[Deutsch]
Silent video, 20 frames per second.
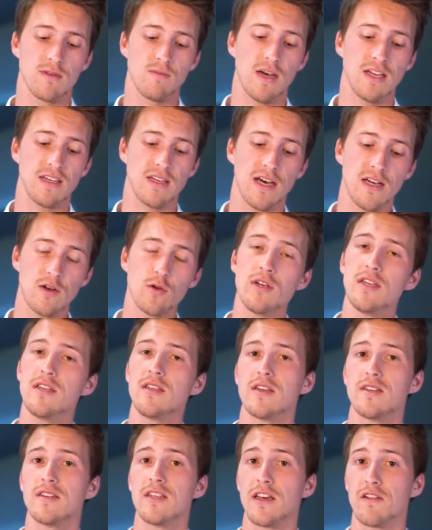zwar
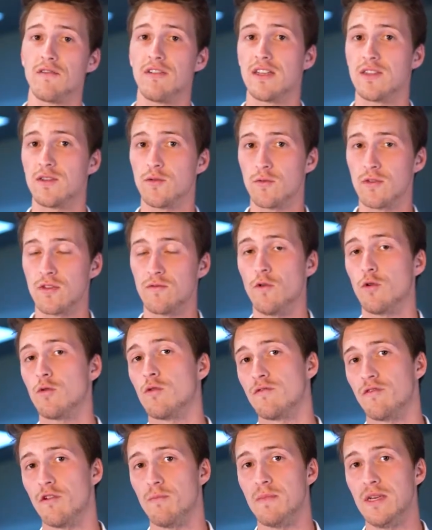dadurch, dass die
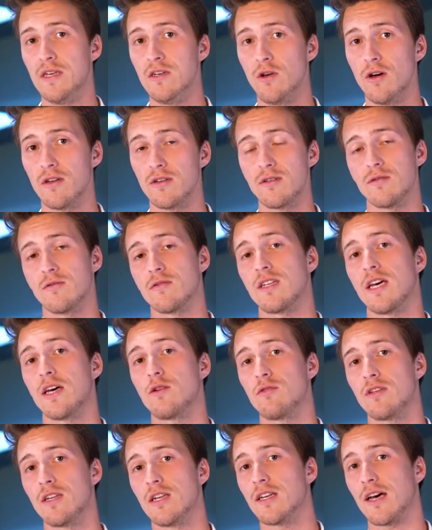Reflexionswirkung vermindert und
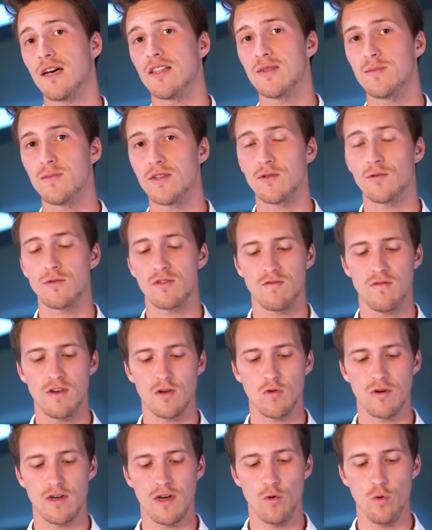dadurch die
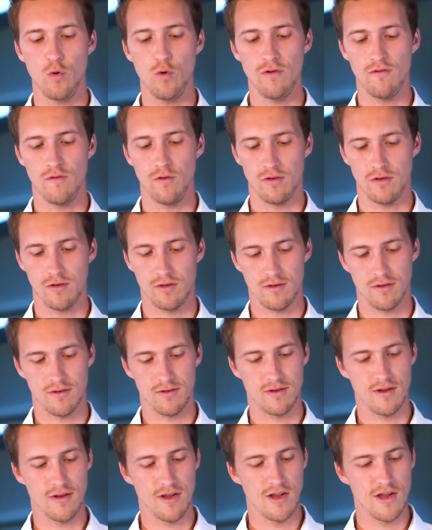Transmissionswirkung erhöht wird.
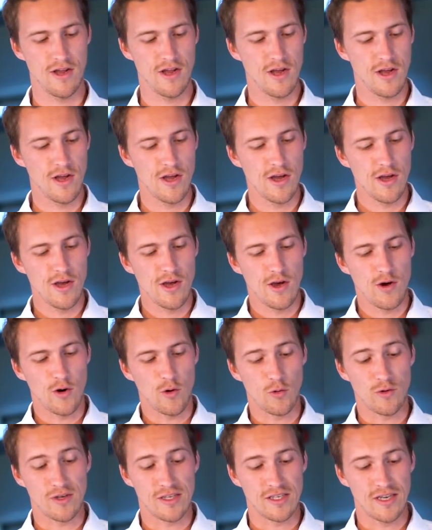
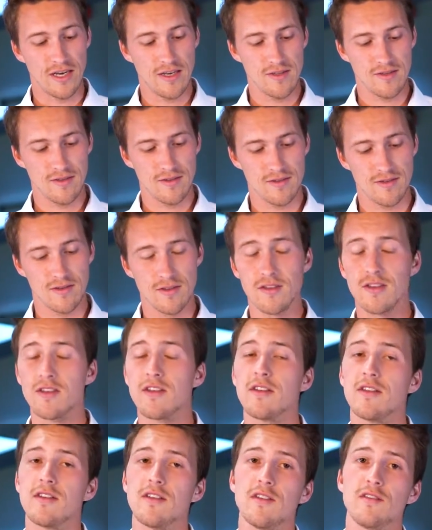Und das
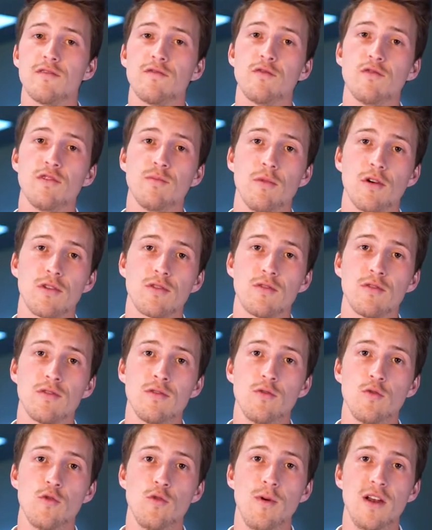ist für die
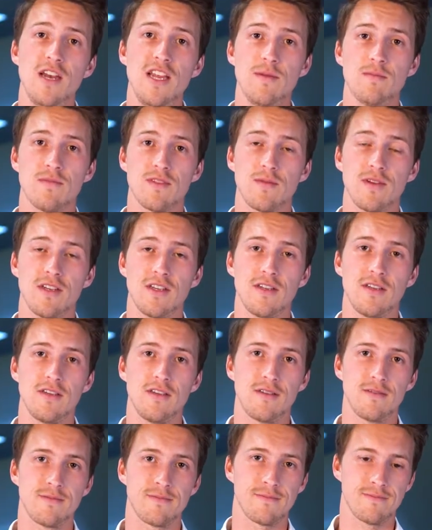Motten
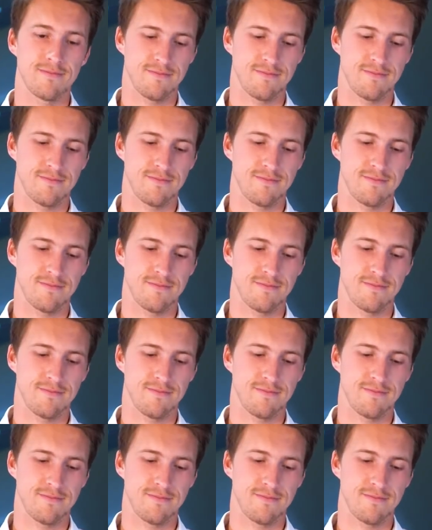überlebenswichtig.